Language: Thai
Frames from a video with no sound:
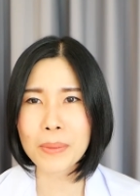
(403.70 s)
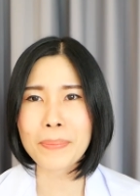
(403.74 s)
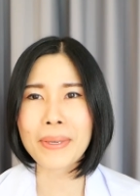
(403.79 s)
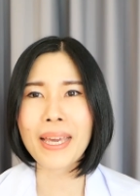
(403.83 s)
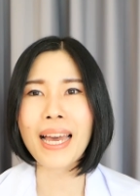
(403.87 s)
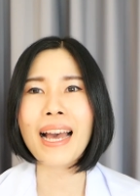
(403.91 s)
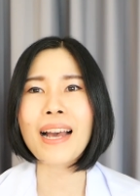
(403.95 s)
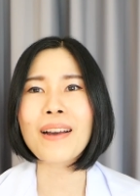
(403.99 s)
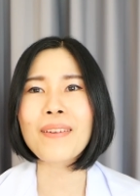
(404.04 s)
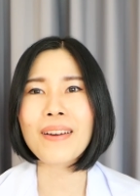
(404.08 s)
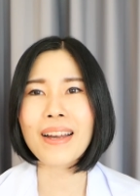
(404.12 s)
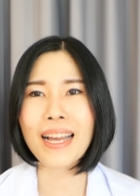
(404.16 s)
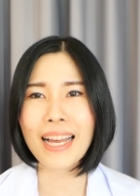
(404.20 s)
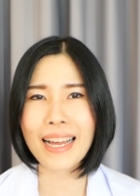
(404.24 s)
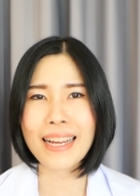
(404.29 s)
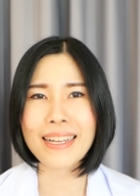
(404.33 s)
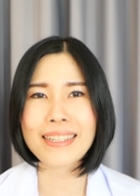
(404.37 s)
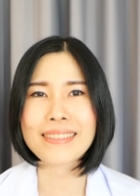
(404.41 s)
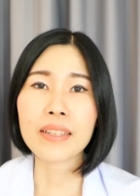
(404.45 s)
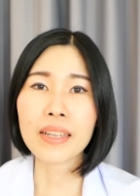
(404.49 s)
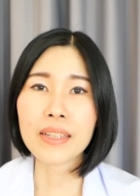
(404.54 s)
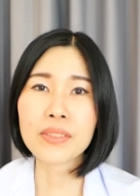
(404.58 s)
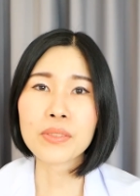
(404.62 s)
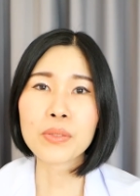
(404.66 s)
99ค่ะ
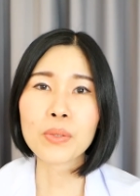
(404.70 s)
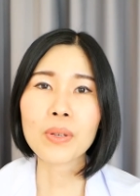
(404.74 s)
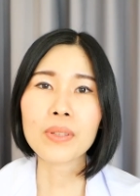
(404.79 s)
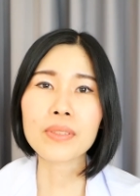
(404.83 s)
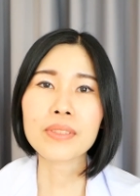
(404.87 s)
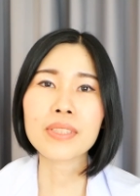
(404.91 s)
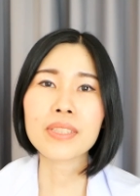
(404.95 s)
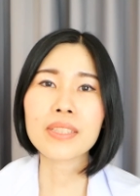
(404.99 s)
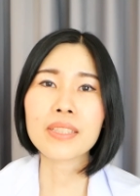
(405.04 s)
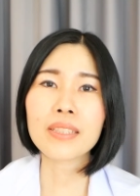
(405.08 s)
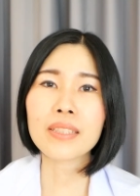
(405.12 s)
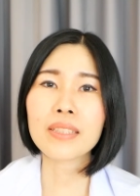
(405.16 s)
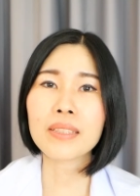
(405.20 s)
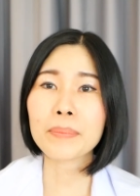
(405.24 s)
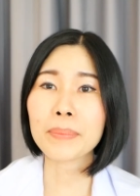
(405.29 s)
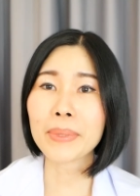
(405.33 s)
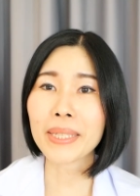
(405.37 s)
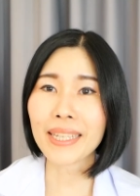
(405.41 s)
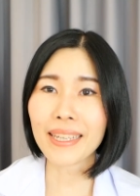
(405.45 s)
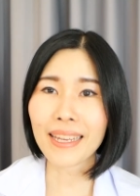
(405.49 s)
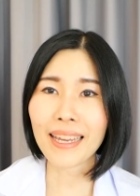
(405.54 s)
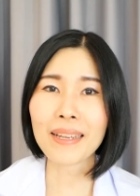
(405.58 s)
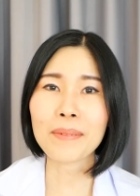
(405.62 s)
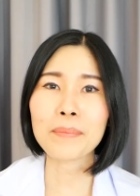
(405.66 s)
ในช่วงที่
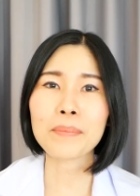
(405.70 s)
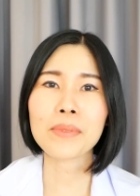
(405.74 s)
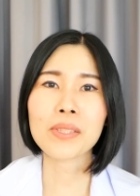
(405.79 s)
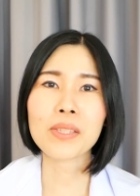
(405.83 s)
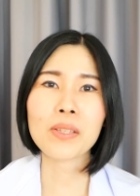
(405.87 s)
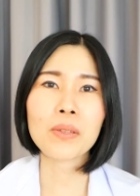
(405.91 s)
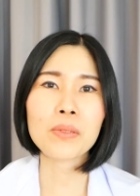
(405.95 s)
PM